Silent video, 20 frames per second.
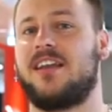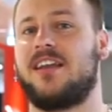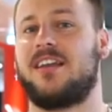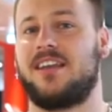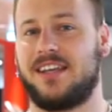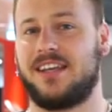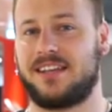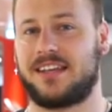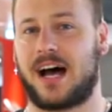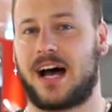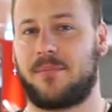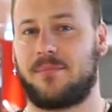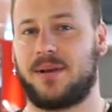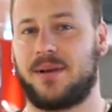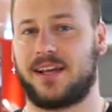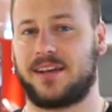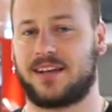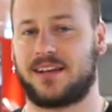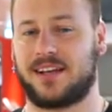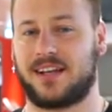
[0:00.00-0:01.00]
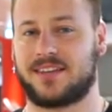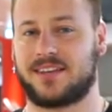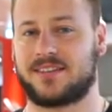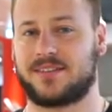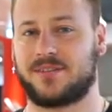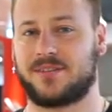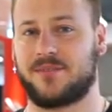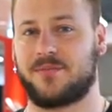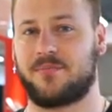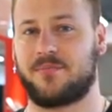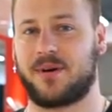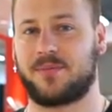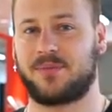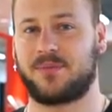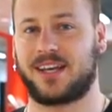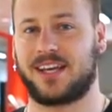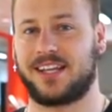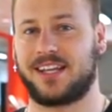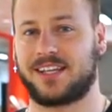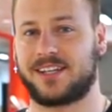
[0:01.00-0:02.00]
nicht ablenken lassen beim
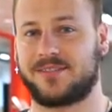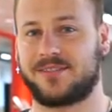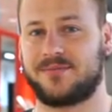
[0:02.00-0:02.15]
Training.